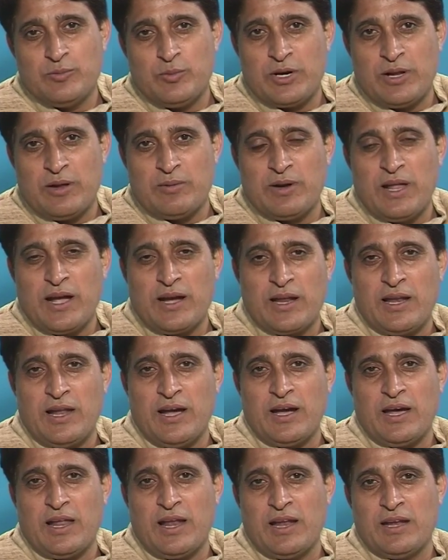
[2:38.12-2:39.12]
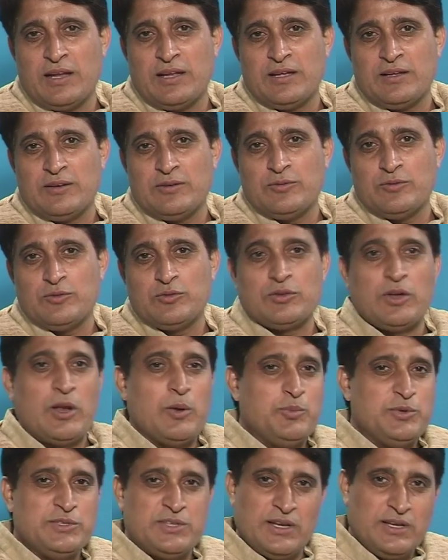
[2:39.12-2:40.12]
बड़ा बड़ा कलाकारा ने
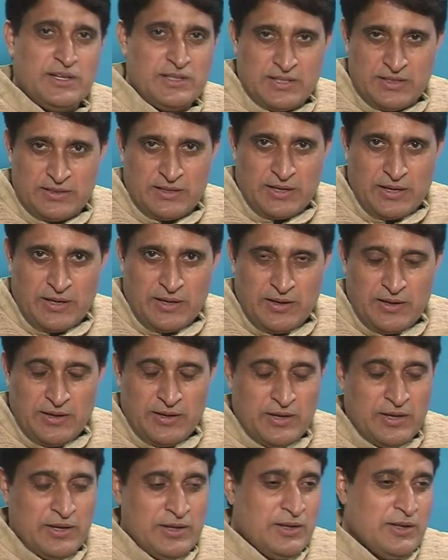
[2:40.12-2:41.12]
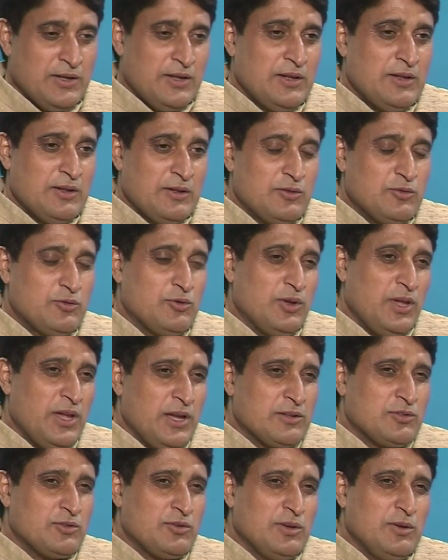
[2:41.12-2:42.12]
उतना पैसा नहीं दे सके तो
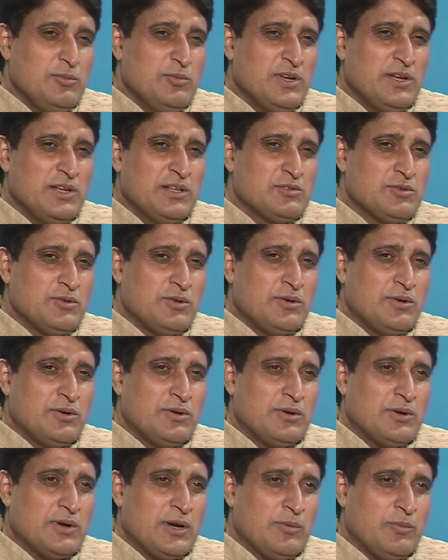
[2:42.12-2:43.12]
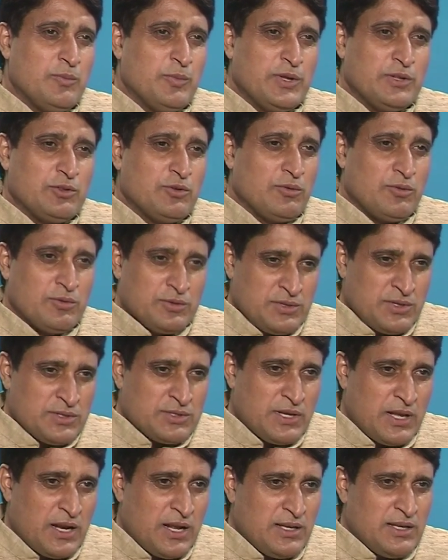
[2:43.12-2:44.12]
एक तो ही मैं जो मैं तो
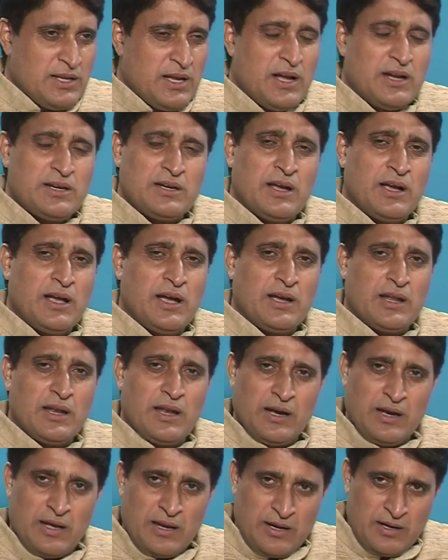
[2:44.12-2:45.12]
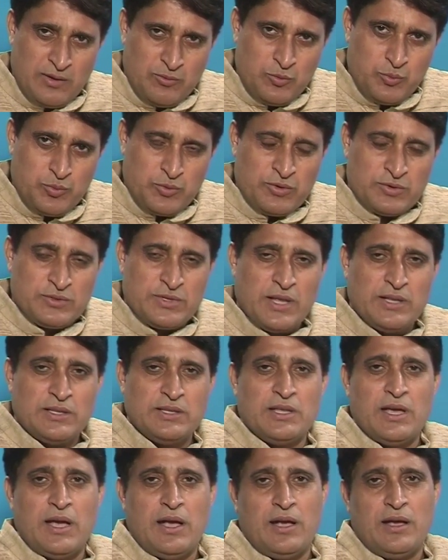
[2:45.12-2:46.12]
कोशिश करा ही आटा का कलाकारा ने भी
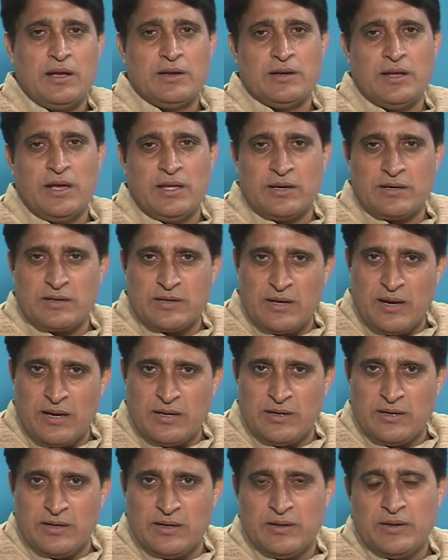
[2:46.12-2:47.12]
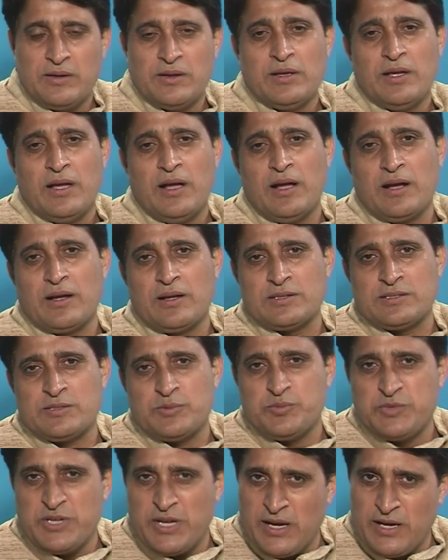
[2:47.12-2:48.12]
प्रोत्साहन दिया डायरेक्टर ने आका
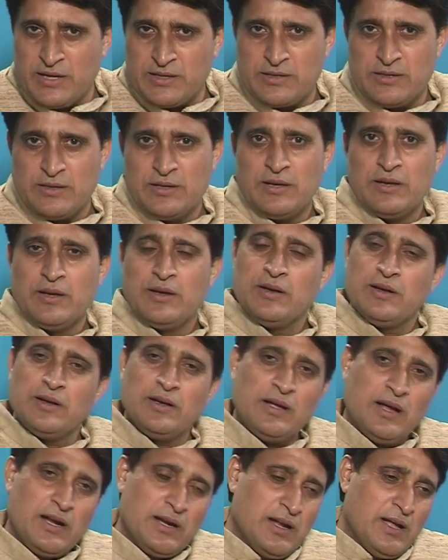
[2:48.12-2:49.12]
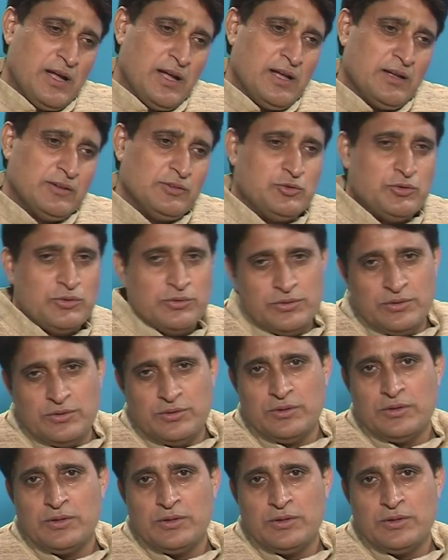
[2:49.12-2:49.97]
सब्जेक्ट गाना धुन